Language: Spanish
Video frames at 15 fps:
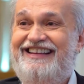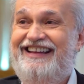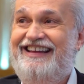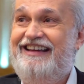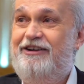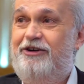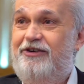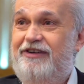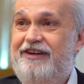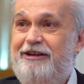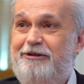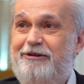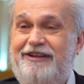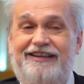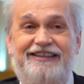era
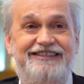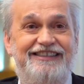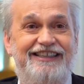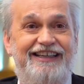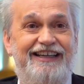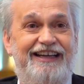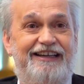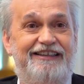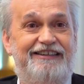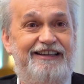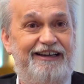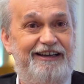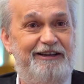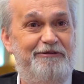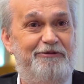horrible. Y
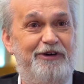hasta que,